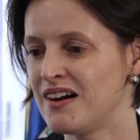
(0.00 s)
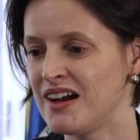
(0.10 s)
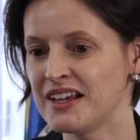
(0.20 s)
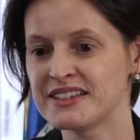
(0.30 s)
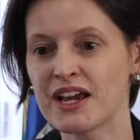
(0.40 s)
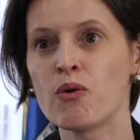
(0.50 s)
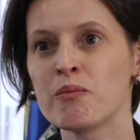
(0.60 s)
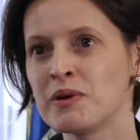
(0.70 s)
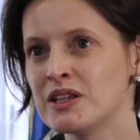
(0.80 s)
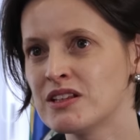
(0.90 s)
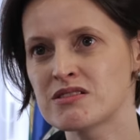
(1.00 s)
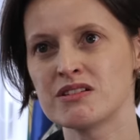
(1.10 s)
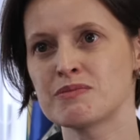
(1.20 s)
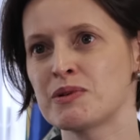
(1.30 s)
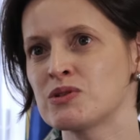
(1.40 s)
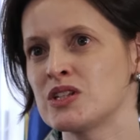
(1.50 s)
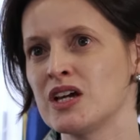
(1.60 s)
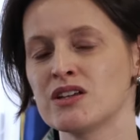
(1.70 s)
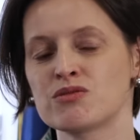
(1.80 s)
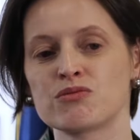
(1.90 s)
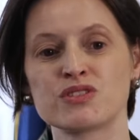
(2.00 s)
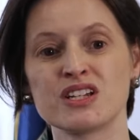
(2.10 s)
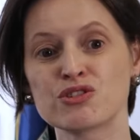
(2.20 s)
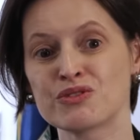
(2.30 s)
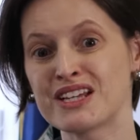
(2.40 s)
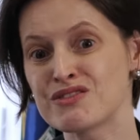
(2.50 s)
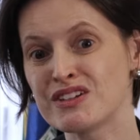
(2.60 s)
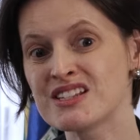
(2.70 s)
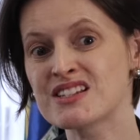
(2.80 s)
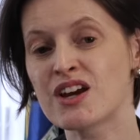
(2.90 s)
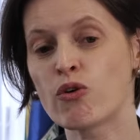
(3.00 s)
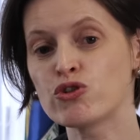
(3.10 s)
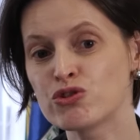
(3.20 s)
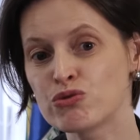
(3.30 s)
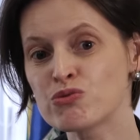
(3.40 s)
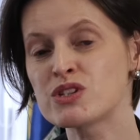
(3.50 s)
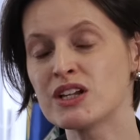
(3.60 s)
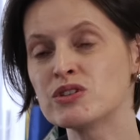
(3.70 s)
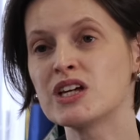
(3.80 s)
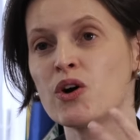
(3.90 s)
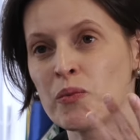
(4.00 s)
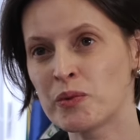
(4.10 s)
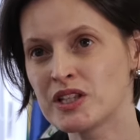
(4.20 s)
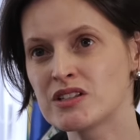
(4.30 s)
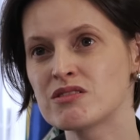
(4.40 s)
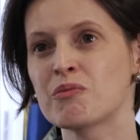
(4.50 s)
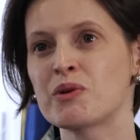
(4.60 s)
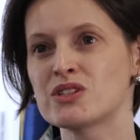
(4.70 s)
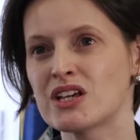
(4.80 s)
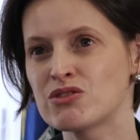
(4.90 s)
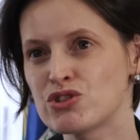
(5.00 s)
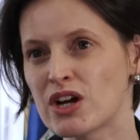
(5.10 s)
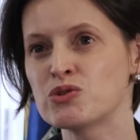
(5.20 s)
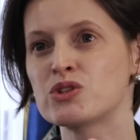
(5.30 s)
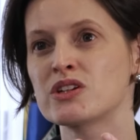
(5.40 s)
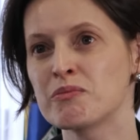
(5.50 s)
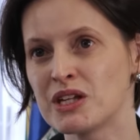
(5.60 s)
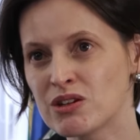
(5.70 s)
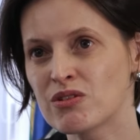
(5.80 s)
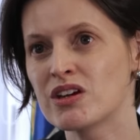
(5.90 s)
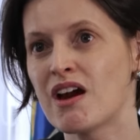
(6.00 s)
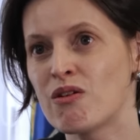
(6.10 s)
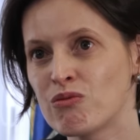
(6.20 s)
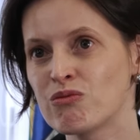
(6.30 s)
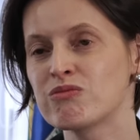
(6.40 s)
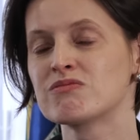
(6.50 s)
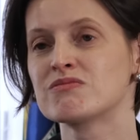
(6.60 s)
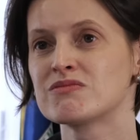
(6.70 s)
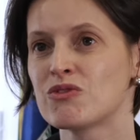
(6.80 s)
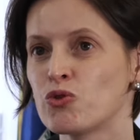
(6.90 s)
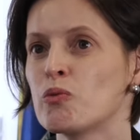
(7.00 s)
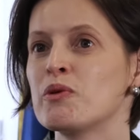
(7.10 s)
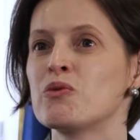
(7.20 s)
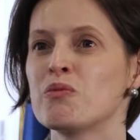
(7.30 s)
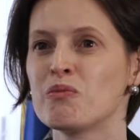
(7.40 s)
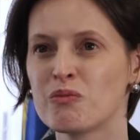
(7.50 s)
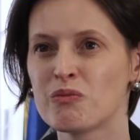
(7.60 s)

é, interrompidas nesse processo, sejam das vidas que continuam sendo interrompidas num processo de auto-extermínio, que é um, um número